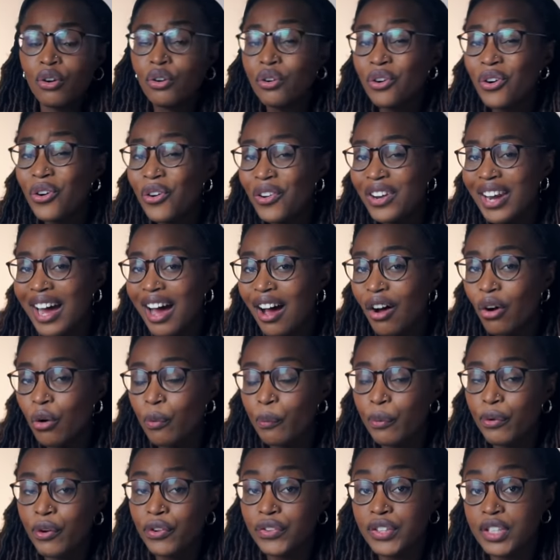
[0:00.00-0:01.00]
gros, là, on
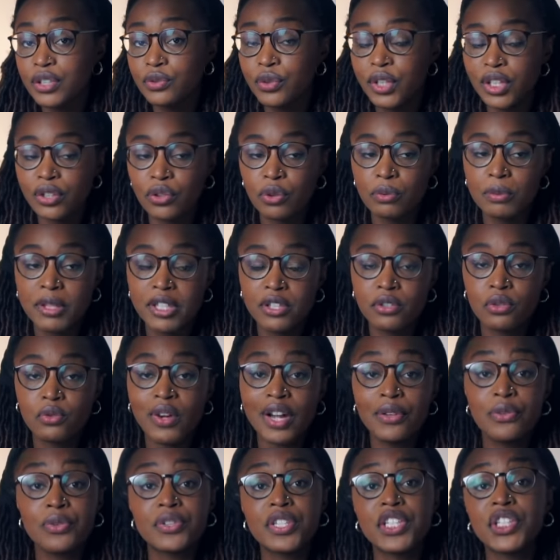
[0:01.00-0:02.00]
peut en déduire que
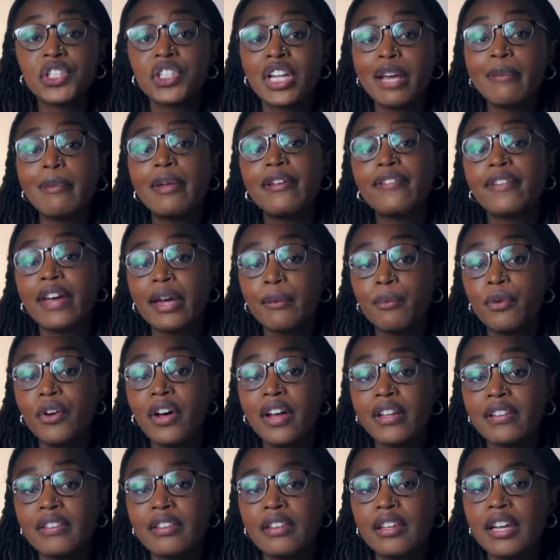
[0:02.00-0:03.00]
Mitsuha ne s'est jamais vraiment
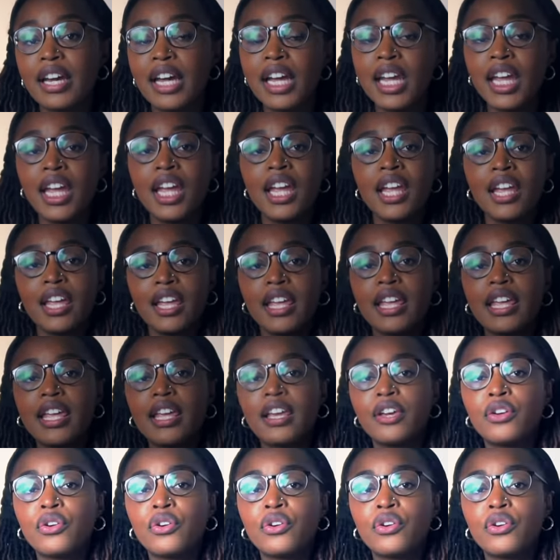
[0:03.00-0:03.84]
intégré et